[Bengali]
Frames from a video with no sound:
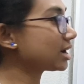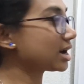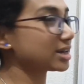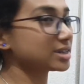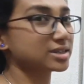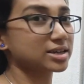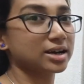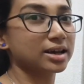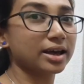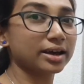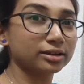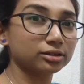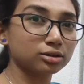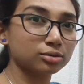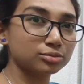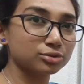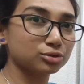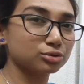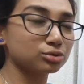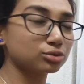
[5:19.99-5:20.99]
আর যারা
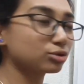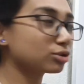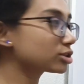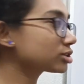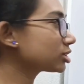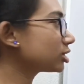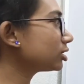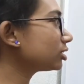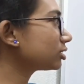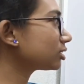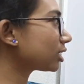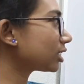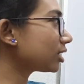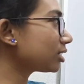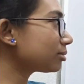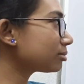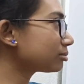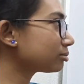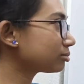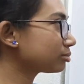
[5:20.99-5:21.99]
একদম শুরু করছে তারা
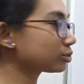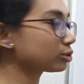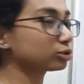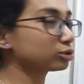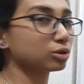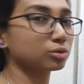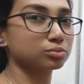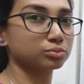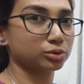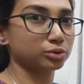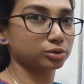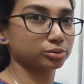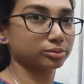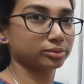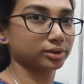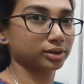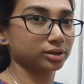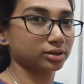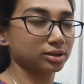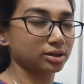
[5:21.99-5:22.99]
প্রথম পড়বে